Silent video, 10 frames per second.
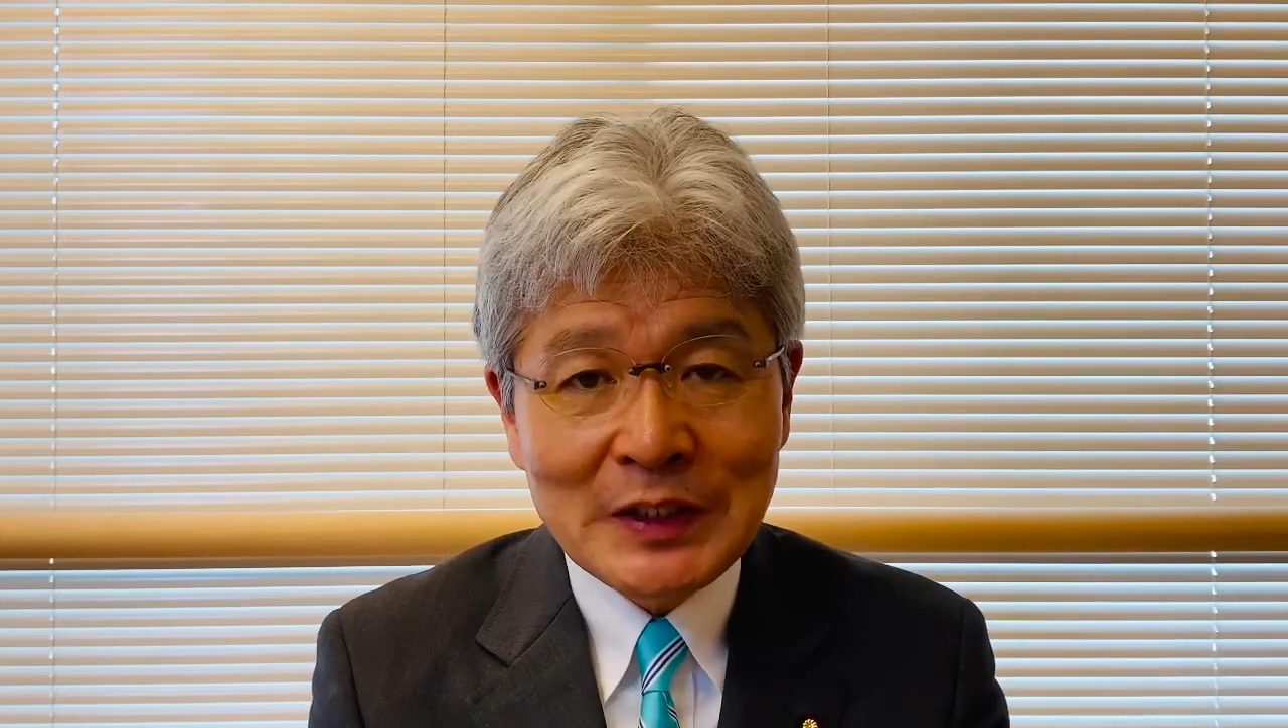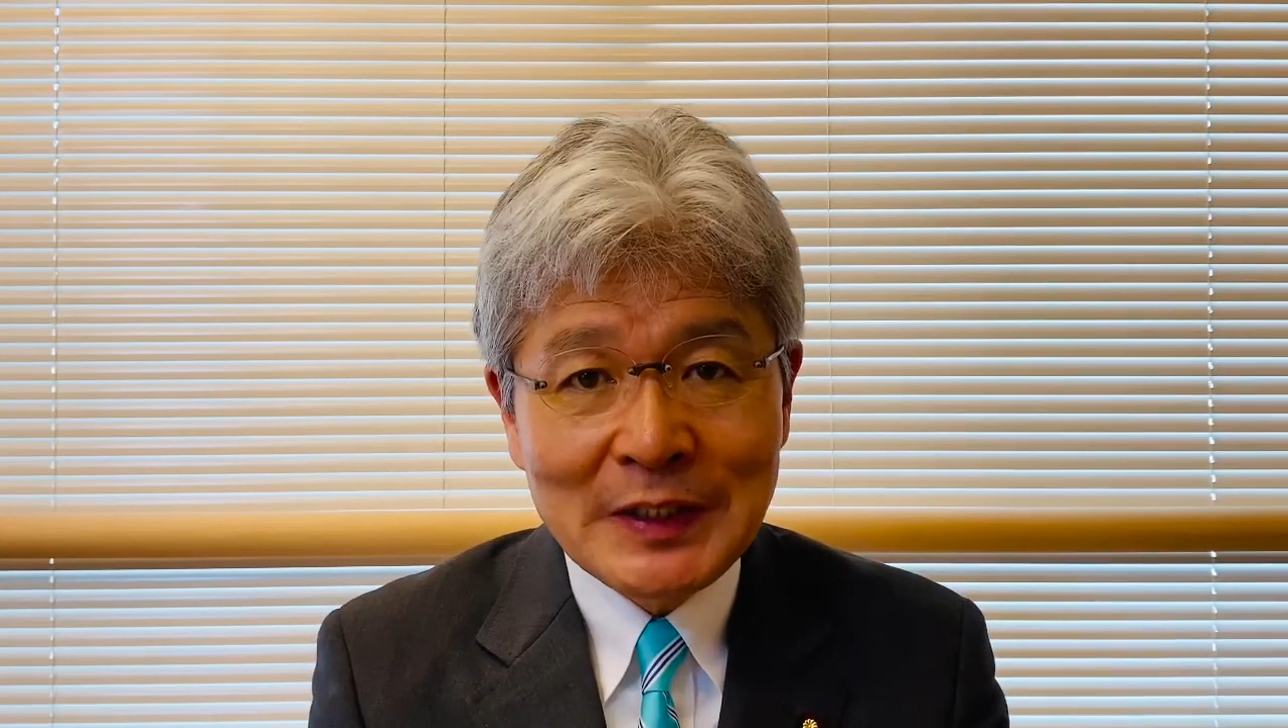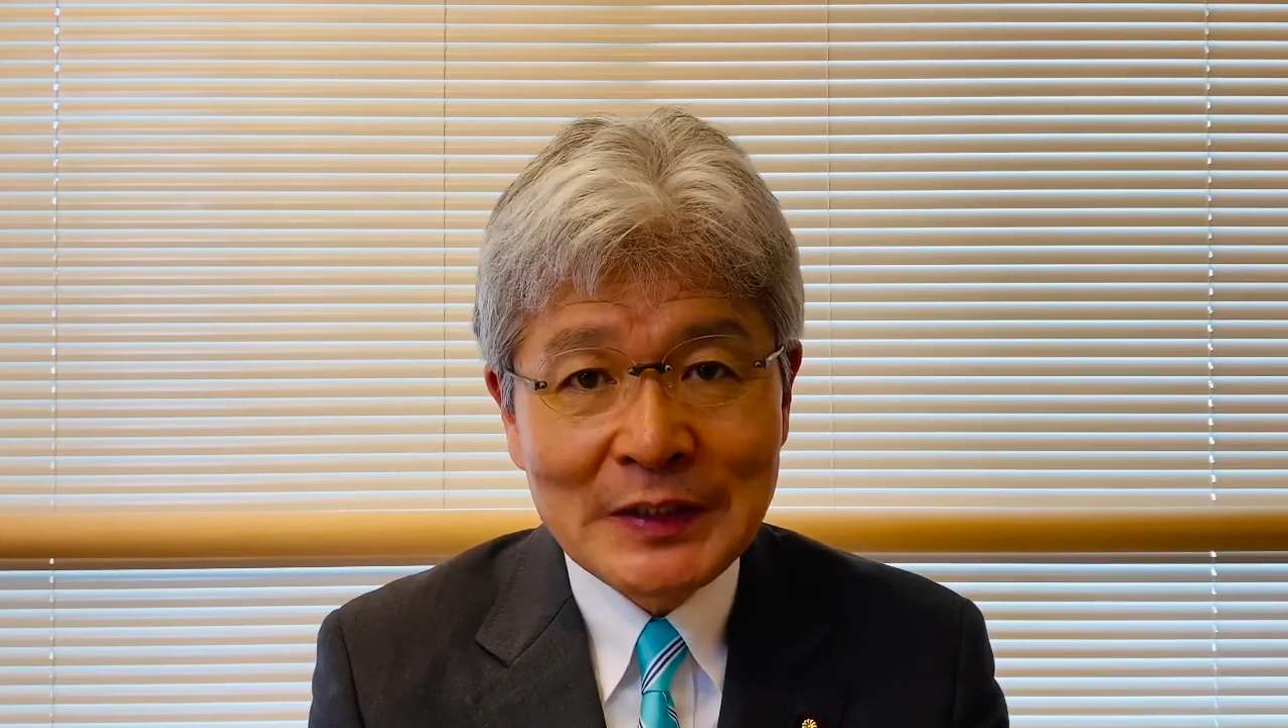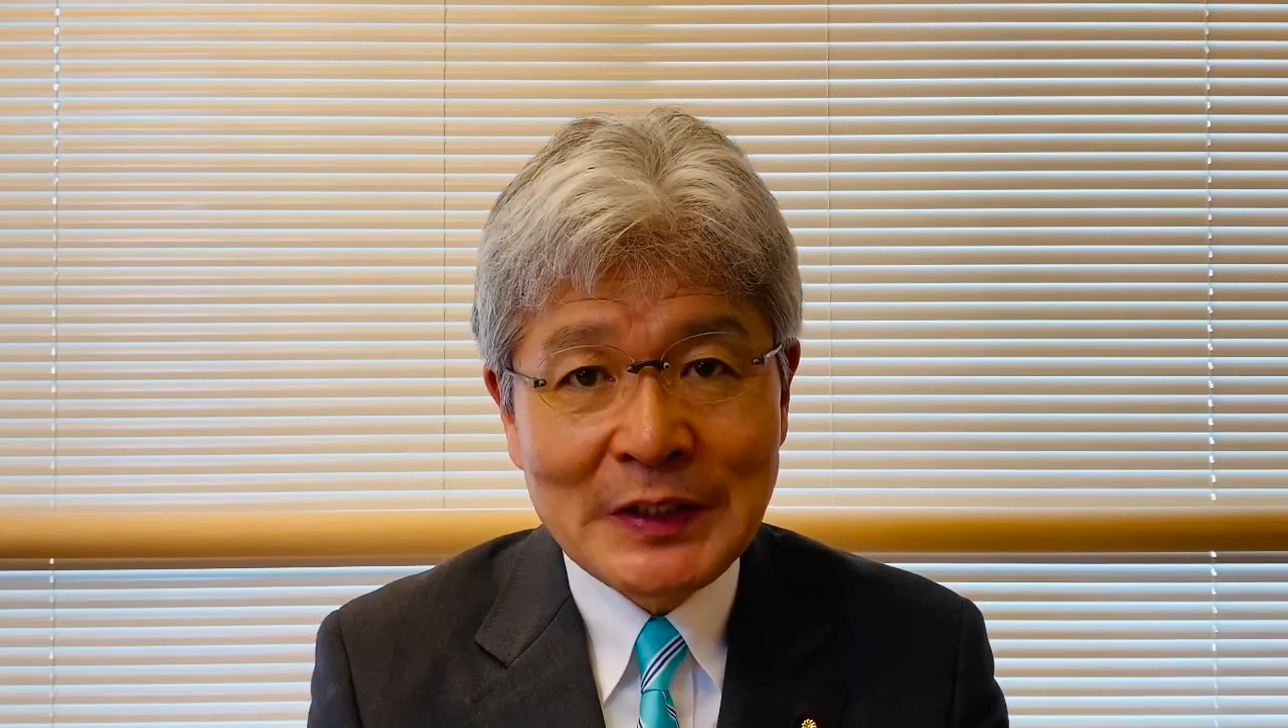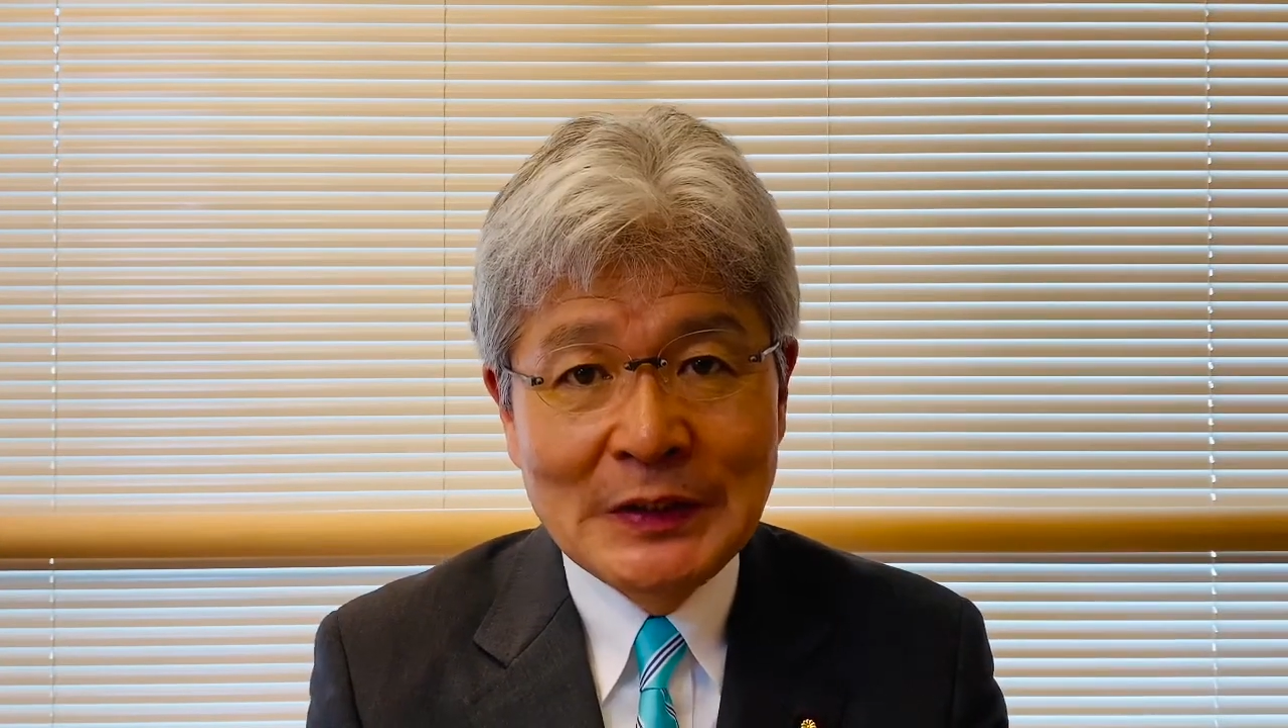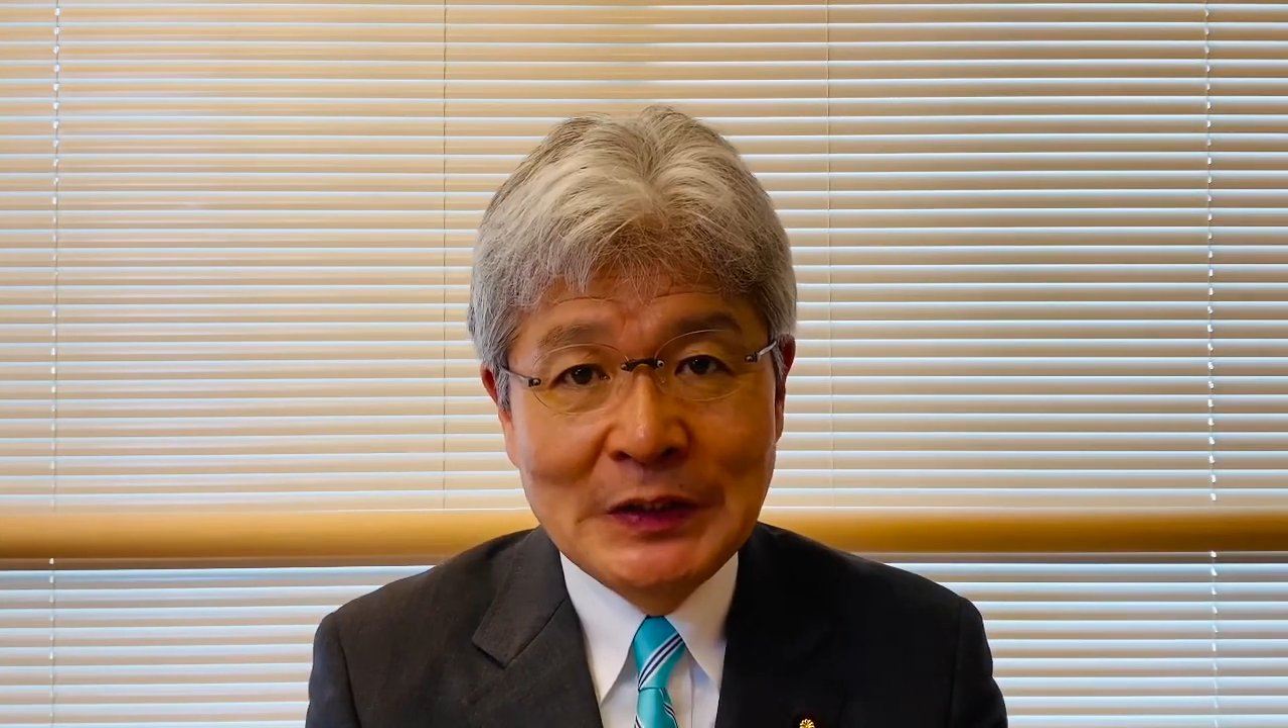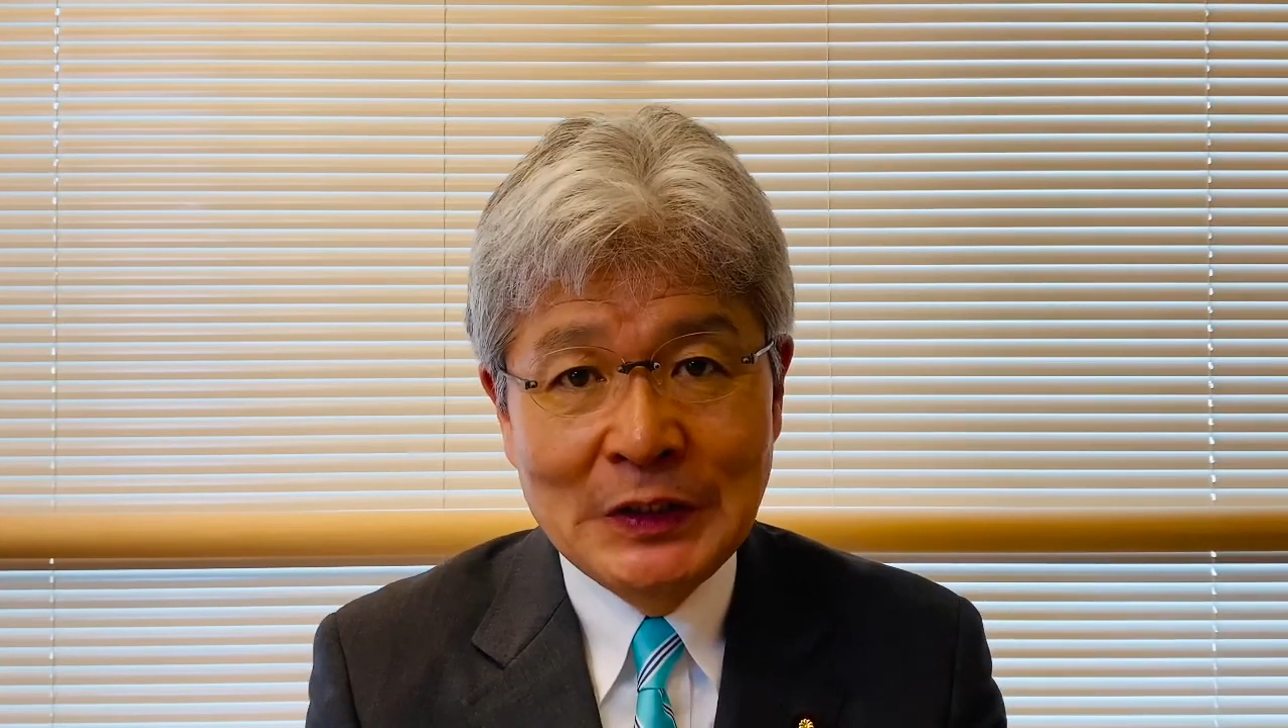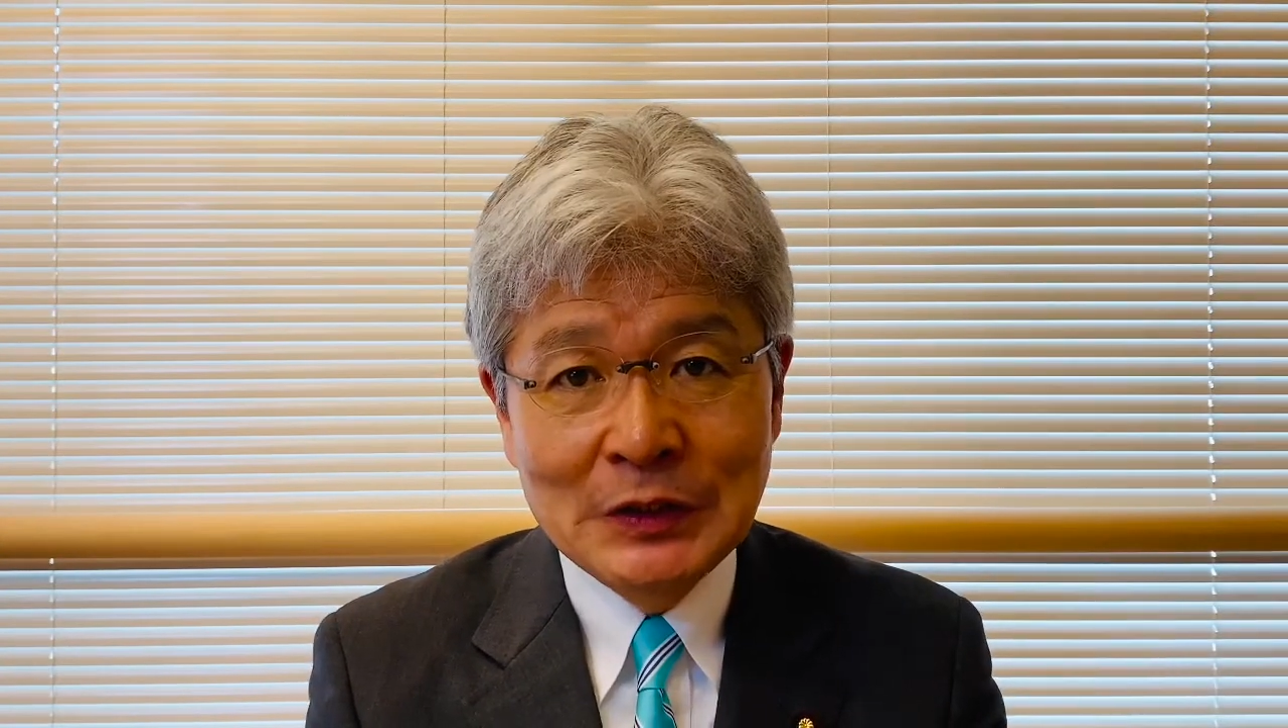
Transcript: 感染に